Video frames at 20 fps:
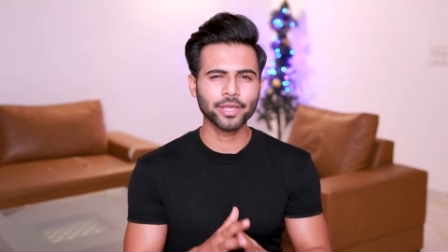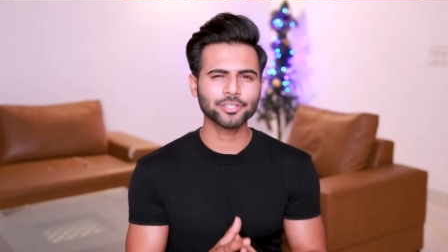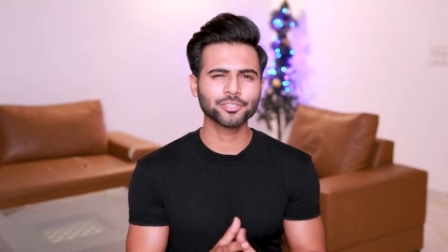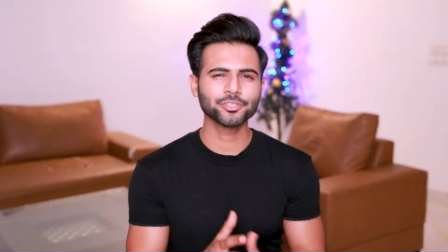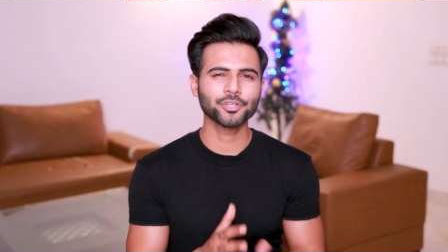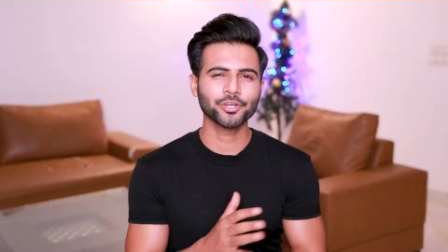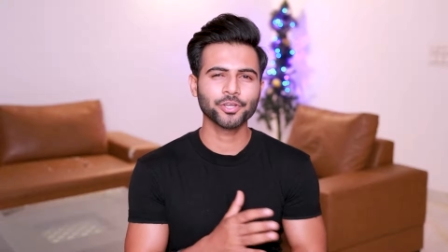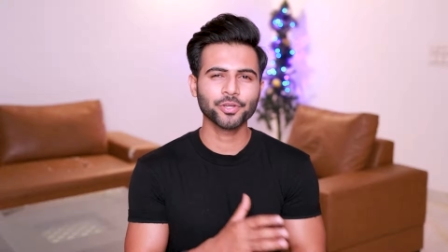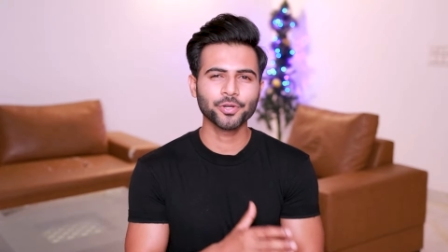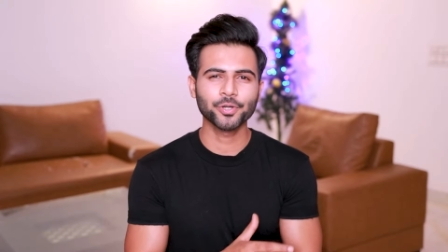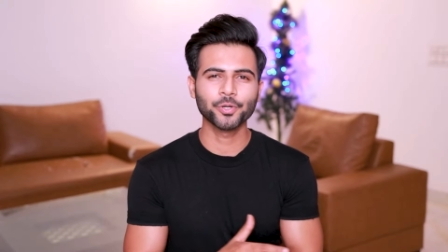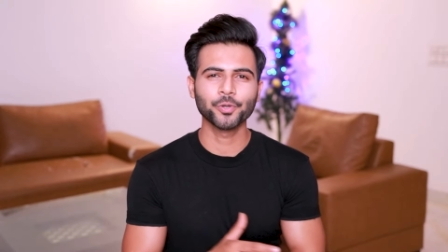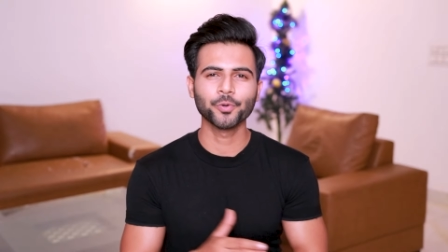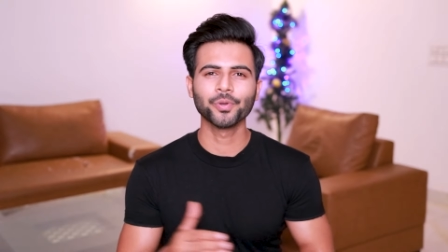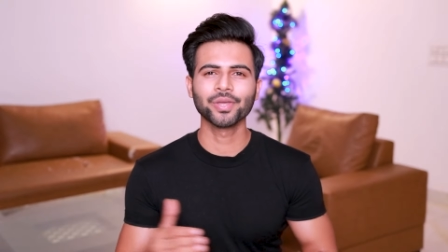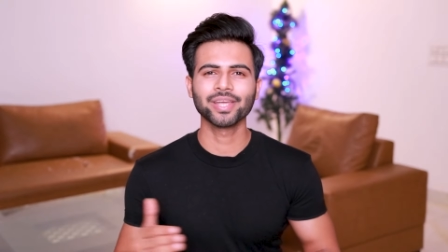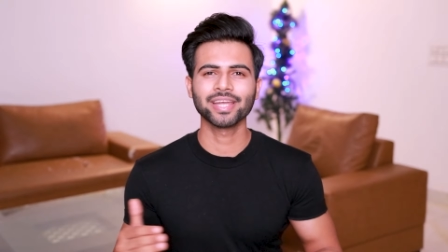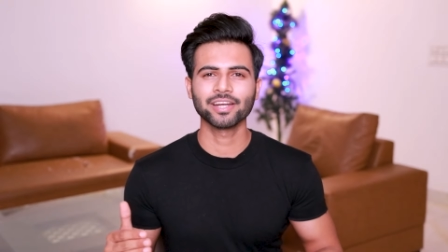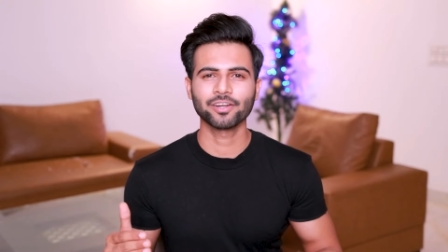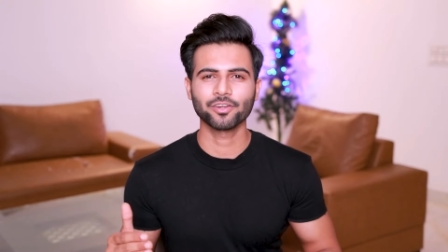मेक श्योर यू आर
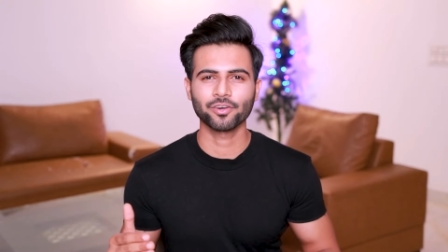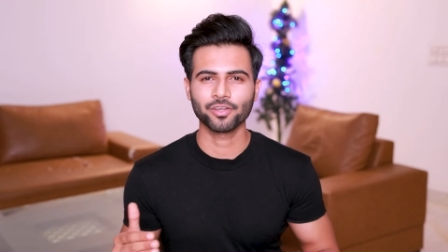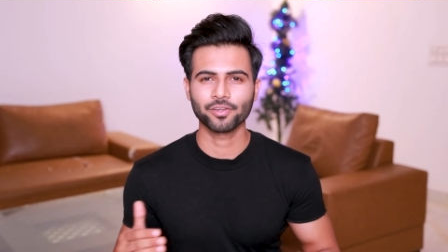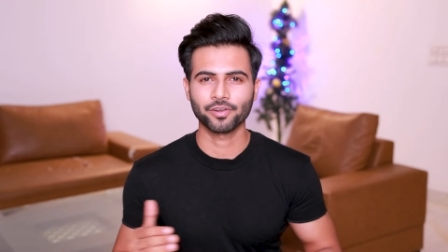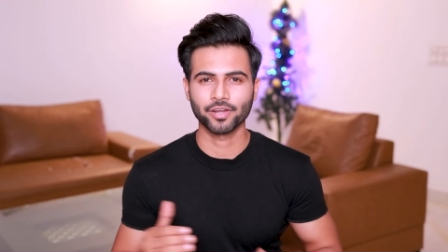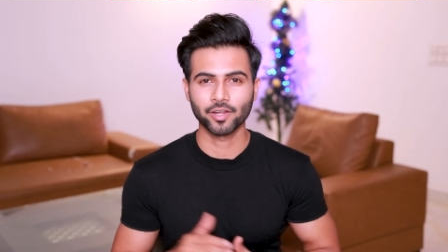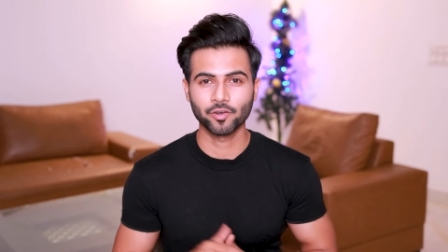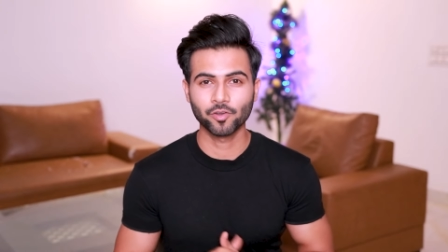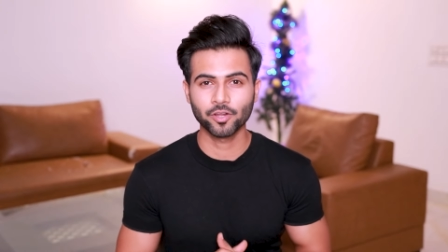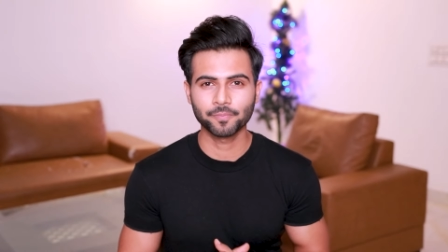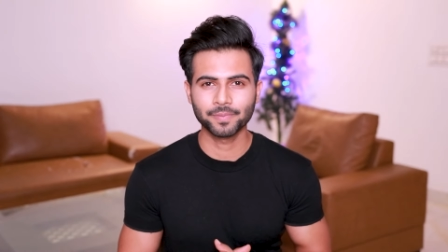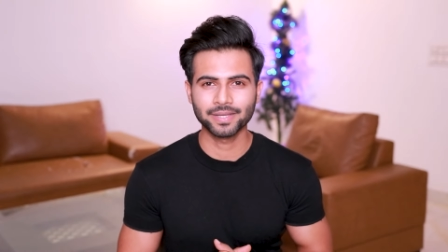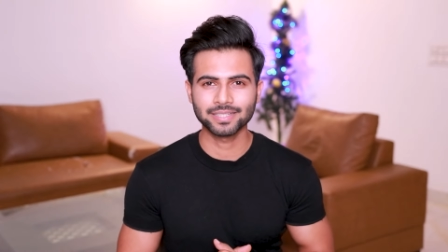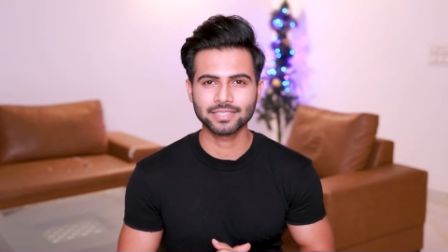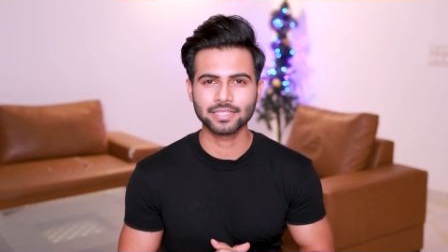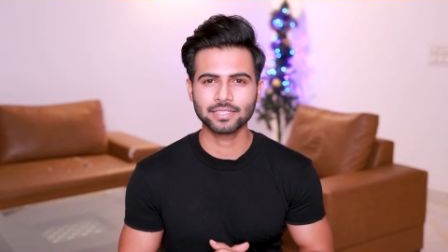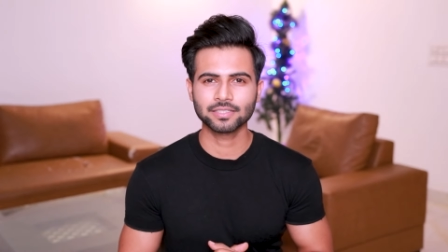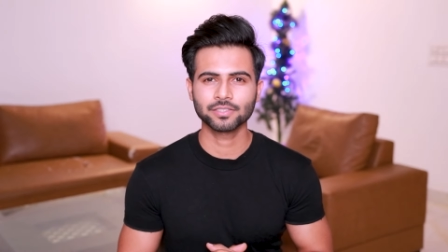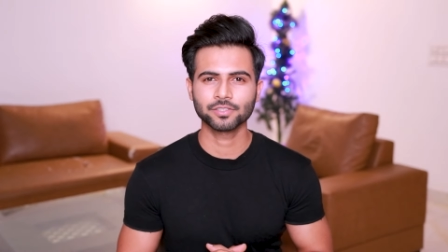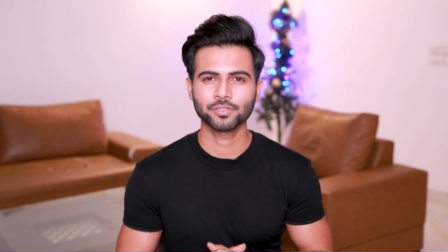डूइंग इट ऑन अ रेगुलर
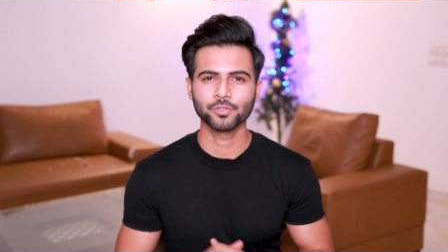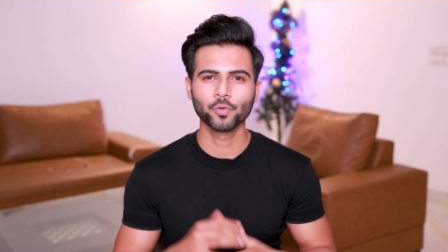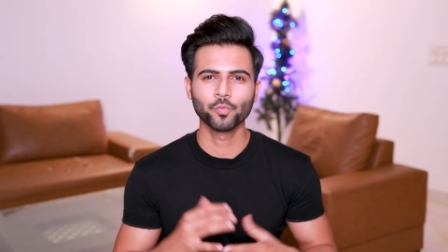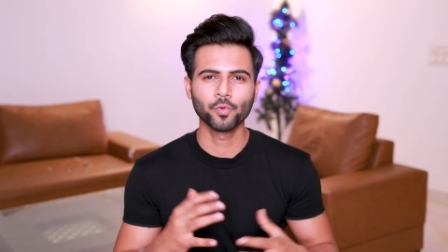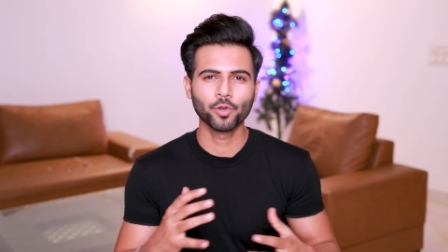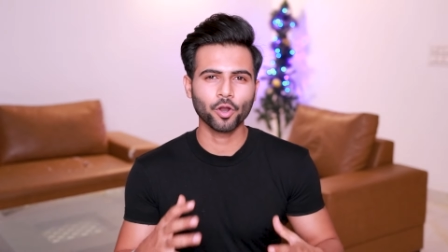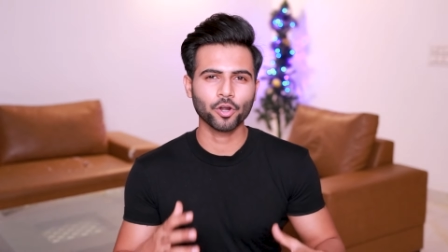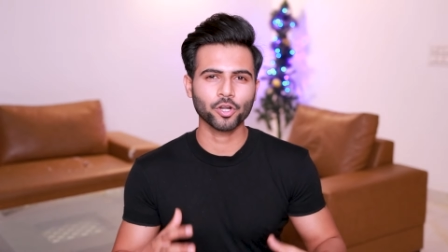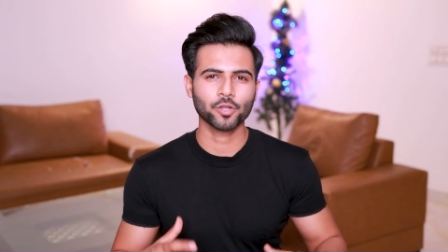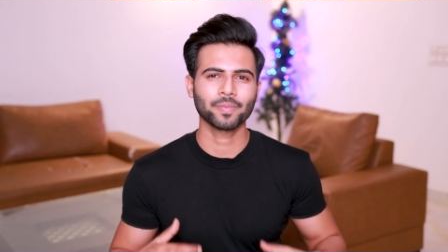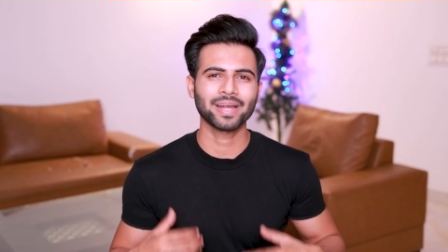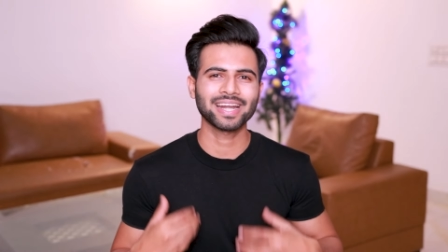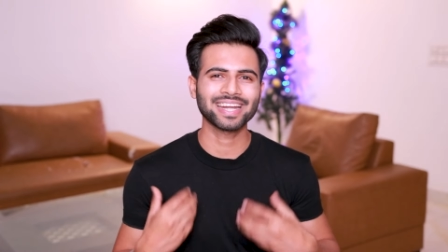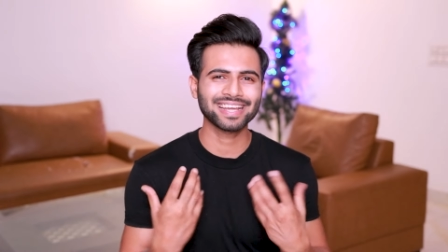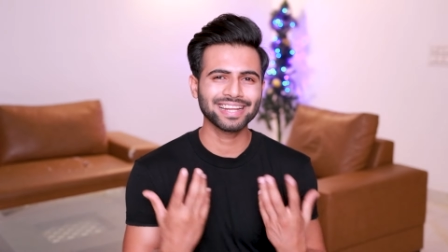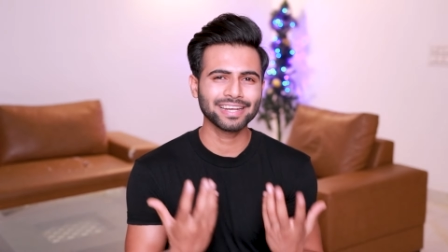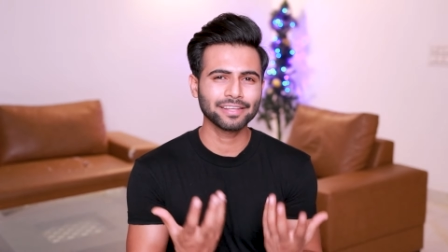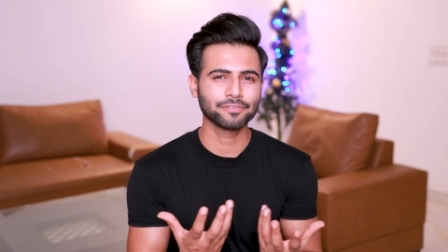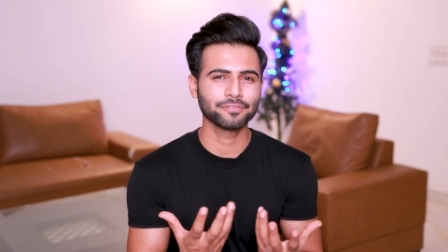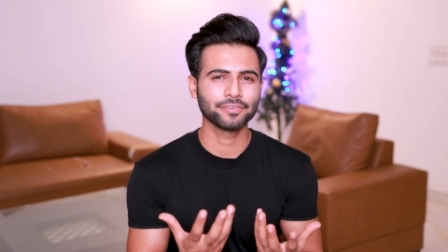बेसिस यू विल
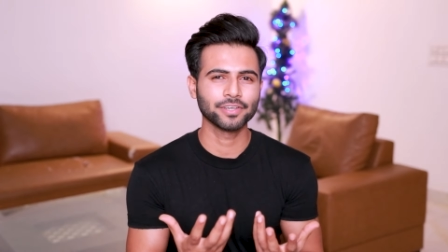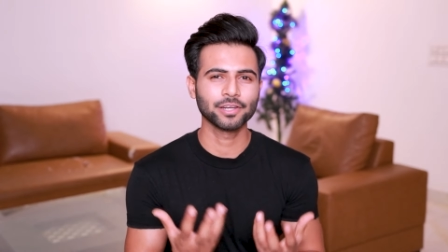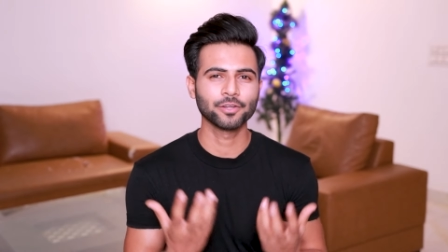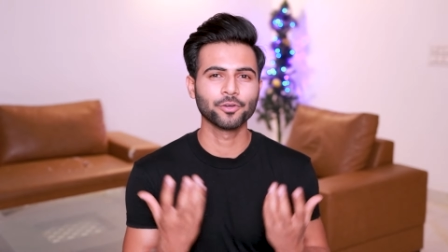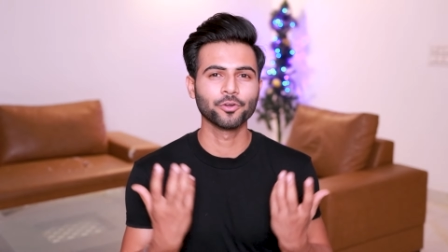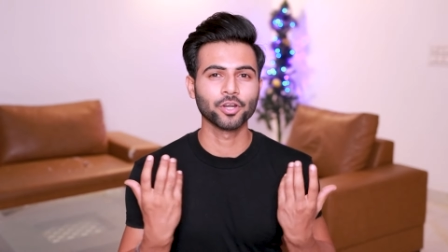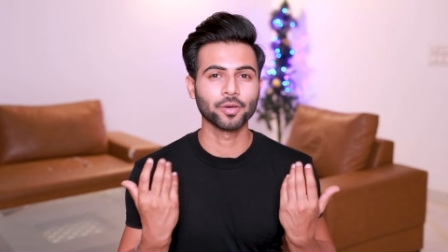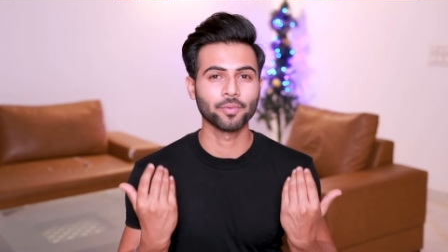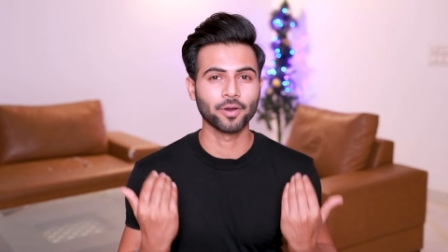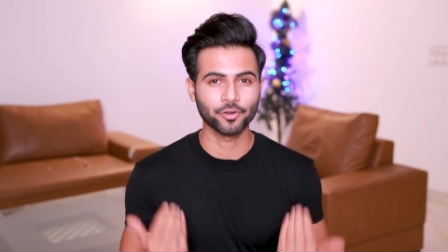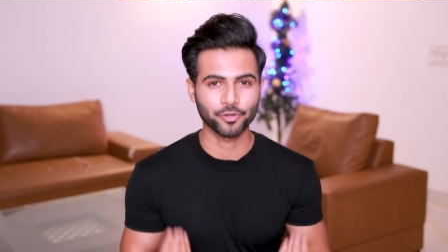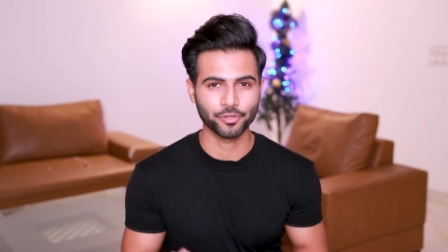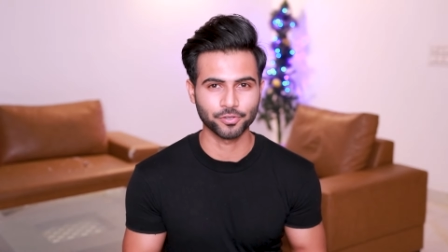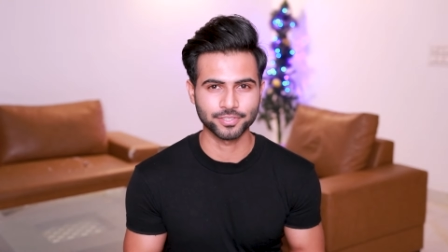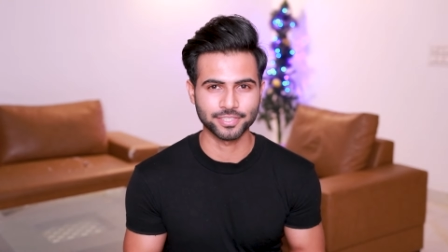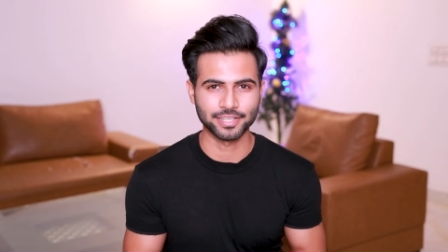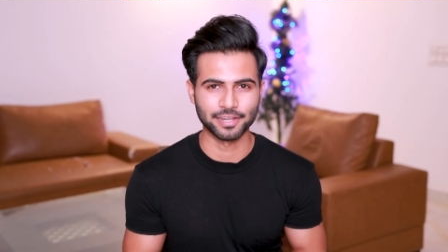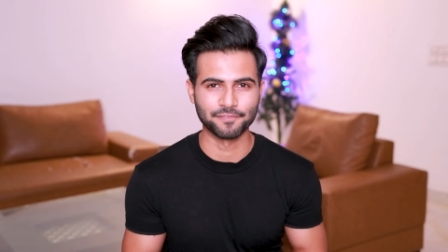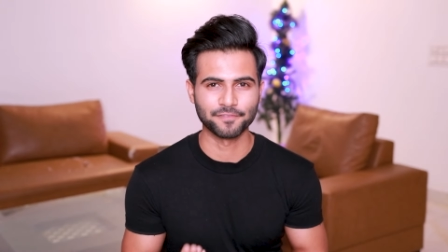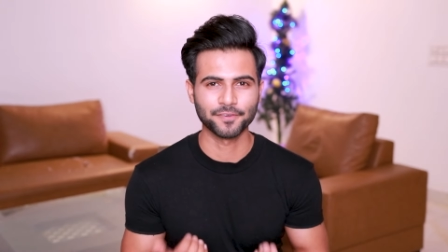ऑटोमेटिकली फील गुड अबाउट योर
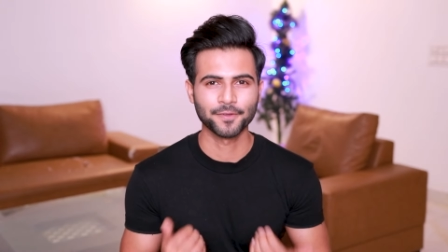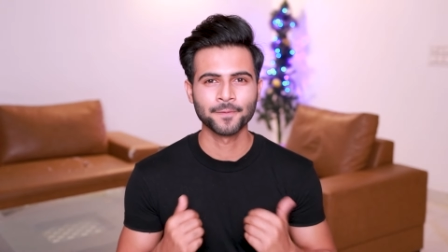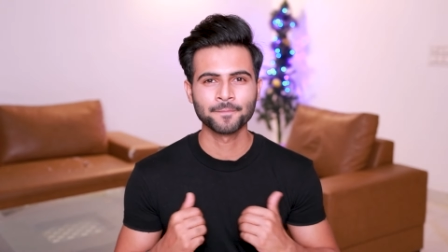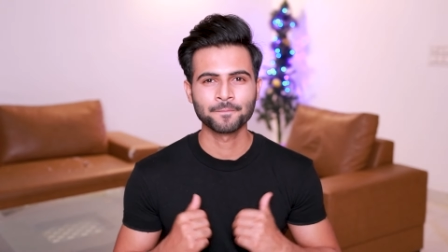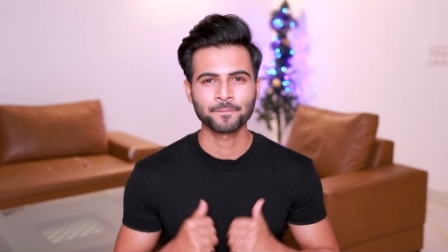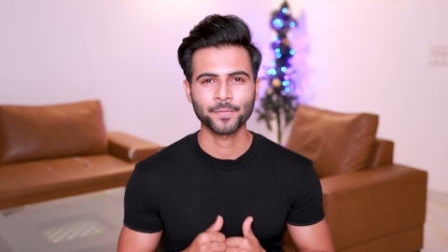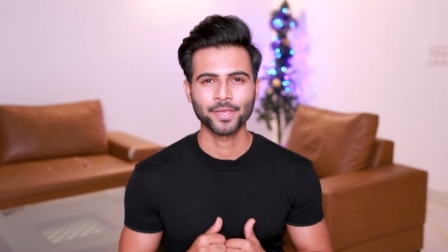सेल्फ